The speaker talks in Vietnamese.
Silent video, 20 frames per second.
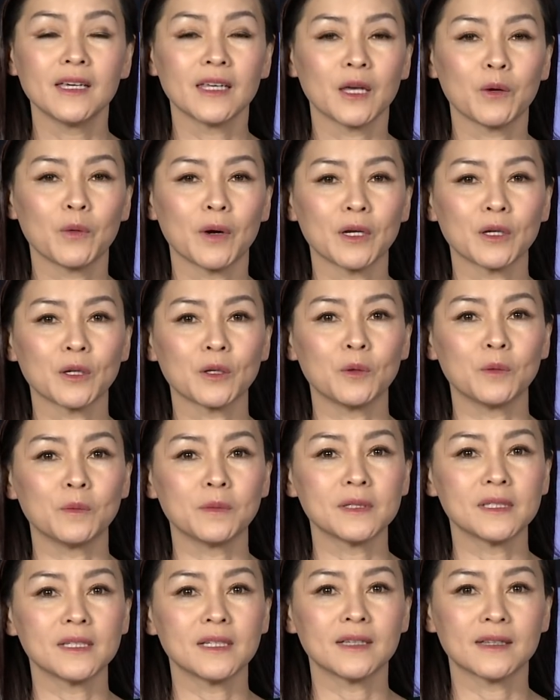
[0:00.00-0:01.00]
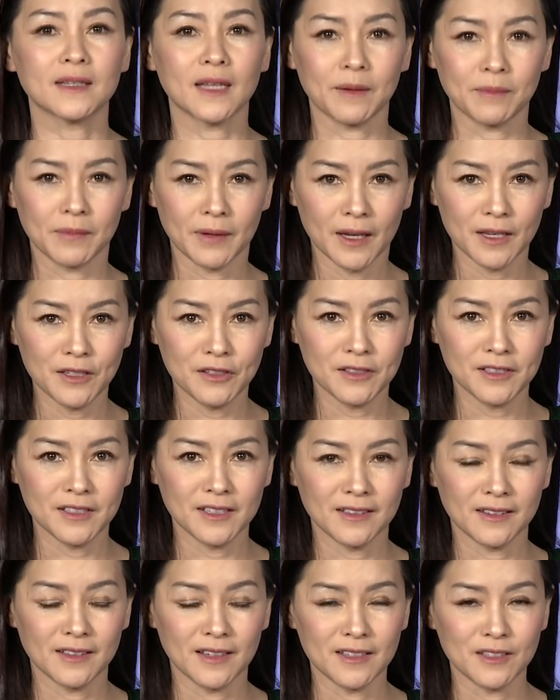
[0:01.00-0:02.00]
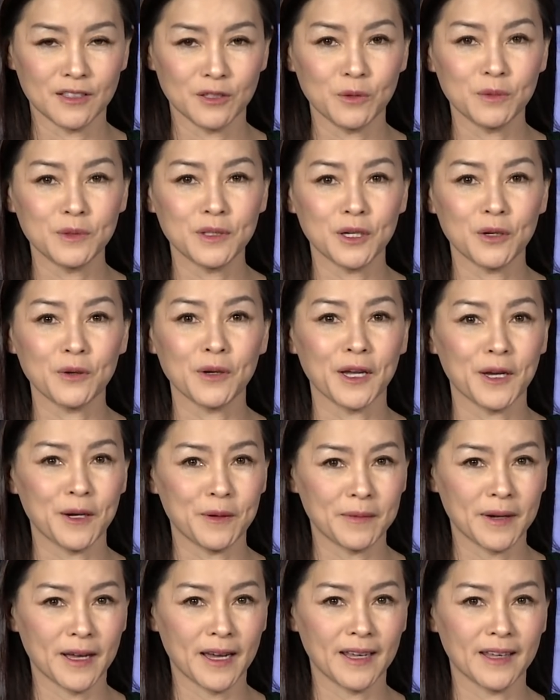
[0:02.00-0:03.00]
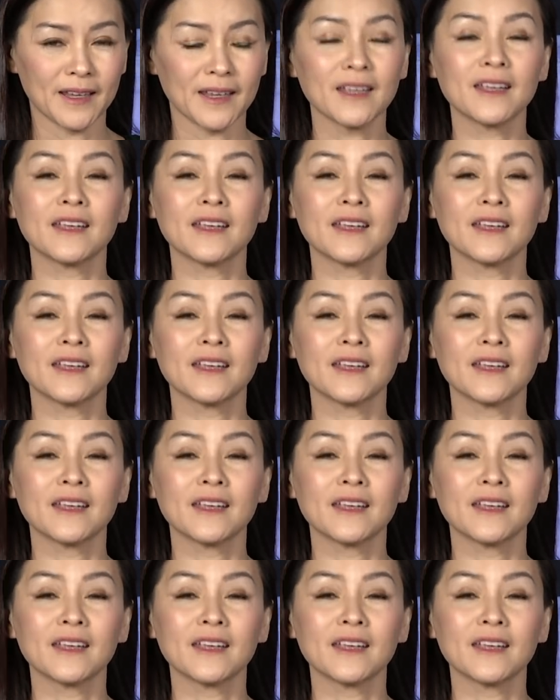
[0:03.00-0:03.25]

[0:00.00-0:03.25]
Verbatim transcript: Kim Hoàng cũng xin tạm kết chương trình thời sự úc châu ngày hôm nay